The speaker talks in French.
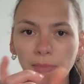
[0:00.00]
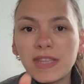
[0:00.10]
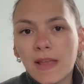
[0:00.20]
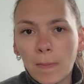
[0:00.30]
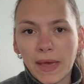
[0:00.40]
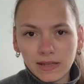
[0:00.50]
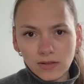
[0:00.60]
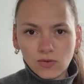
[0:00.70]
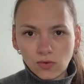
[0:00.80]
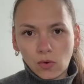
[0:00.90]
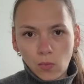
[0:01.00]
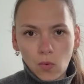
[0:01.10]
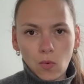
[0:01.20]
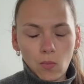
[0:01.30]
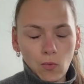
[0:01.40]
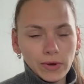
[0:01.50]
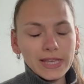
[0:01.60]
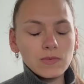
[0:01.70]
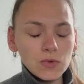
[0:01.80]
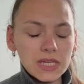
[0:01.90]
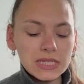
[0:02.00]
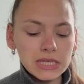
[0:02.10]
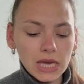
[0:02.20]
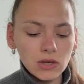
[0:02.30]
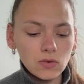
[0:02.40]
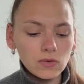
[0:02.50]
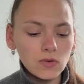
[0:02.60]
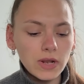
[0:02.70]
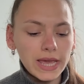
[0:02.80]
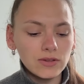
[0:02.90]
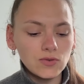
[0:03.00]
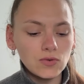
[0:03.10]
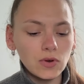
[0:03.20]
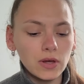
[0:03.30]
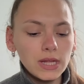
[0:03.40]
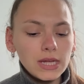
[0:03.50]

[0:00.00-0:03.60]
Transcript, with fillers: impact sur mon, rythme d'escargot de lecture,